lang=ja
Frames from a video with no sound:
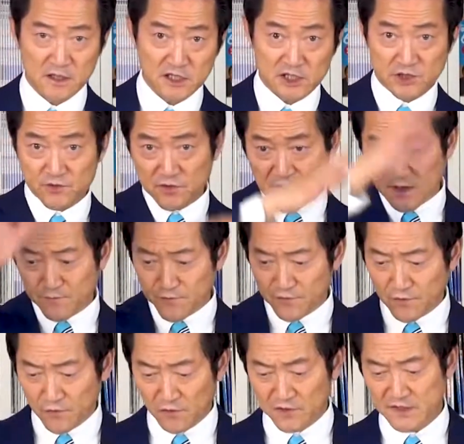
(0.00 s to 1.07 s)
1週間
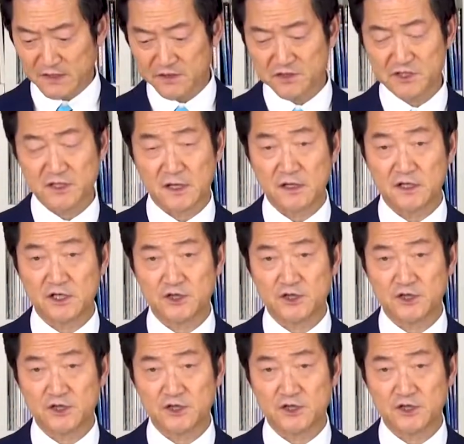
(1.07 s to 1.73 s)
分考察して、1